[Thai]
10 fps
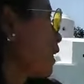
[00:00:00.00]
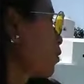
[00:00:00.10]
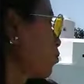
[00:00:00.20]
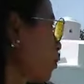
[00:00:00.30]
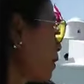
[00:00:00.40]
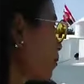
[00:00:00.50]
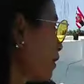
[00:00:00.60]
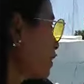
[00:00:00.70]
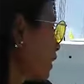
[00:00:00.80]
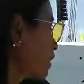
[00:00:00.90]
เกตดูว่ามันจะ
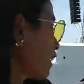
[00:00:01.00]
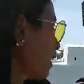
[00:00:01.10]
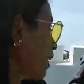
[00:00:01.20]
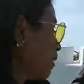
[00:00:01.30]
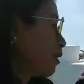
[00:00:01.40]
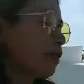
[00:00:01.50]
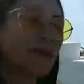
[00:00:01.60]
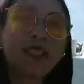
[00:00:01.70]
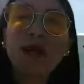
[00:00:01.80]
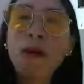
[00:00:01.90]
มีเชิงเทินเห
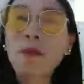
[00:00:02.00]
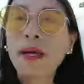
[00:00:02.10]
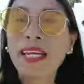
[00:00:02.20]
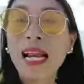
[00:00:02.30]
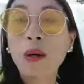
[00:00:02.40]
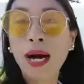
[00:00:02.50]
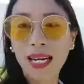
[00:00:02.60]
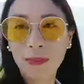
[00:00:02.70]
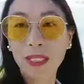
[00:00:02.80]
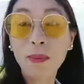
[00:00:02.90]
มือนที่ป้อมเพชรเราอ่ะ
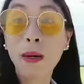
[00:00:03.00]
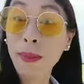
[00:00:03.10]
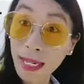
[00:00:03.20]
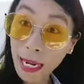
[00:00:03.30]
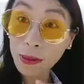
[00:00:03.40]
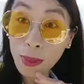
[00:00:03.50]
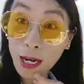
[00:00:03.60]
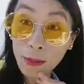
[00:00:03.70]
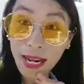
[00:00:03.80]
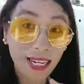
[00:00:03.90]
เหมือนที่ป้อมเพชรเรานี่พ่อ
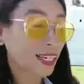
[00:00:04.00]
บอกไหม